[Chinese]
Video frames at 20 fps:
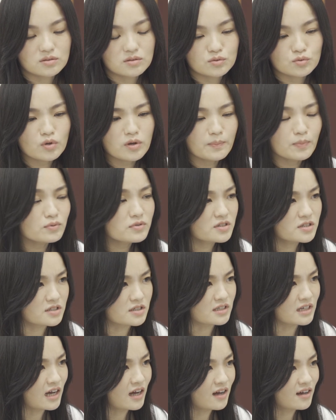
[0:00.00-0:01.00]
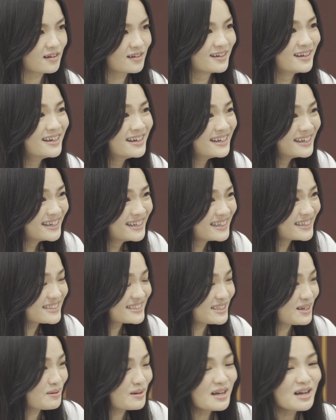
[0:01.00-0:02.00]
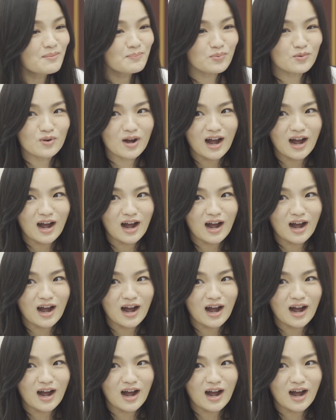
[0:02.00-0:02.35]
所以不行啊，不